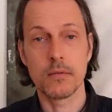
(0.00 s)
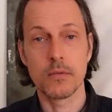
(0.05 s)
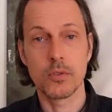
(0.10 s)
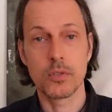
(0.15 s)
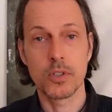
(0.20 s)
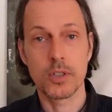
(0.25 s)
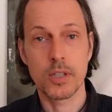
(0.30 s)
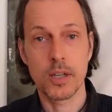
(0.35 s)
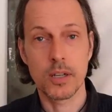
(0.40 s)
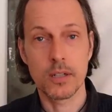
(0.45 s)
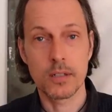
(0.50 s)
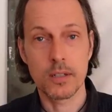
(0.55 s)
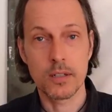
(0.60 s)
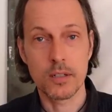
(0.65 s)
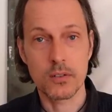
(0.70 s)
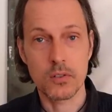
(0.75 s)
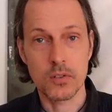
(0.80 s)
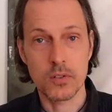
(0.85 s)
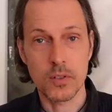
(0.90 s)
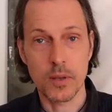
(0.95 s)
würde ich gerne
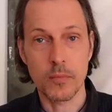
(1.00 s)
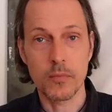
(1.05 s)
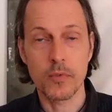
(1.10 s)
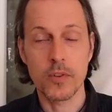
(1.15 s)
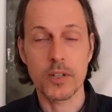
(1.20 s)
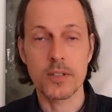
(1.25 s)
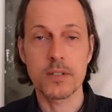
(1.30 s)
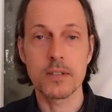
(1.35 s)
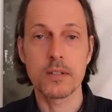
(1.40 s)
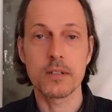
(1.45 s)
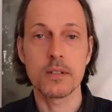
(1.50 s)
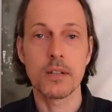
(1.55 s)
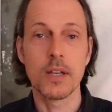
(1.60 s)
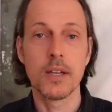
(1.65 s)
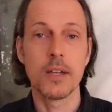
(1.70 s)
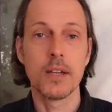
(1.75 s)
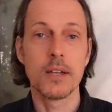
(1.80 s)
hier zusammenfassen,